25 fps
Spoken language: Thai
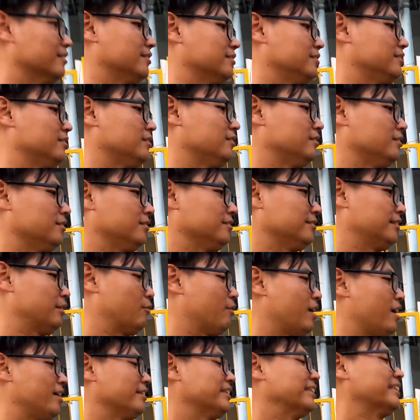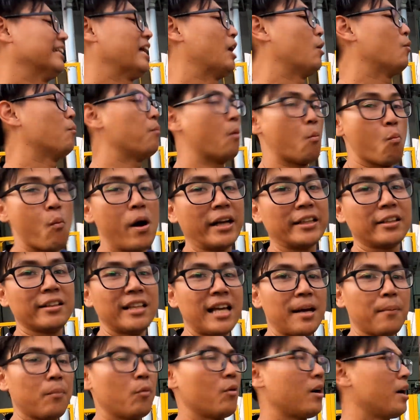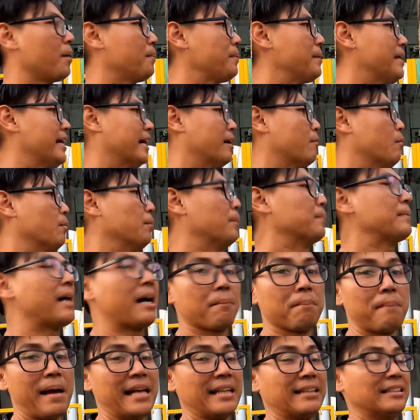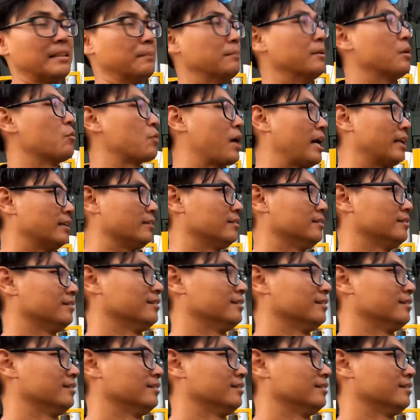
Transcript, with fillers: ก็ชือแต่ว่าจริงแล้วผมวัดก็ได้เพราะว่าพี่เอกกับผมน้ำหนัก 80 เท่ากัน